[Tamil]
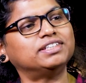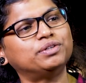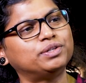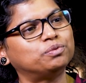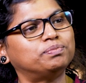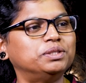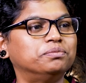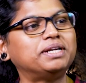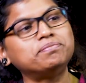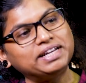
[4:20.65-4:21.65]
வந்து ஒரு முப்பது
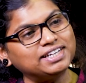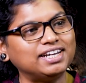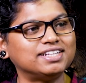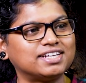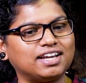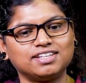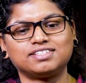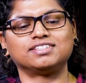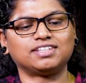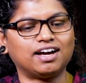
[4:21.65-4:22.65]
பேர் மென்டலி சேலஞ்சு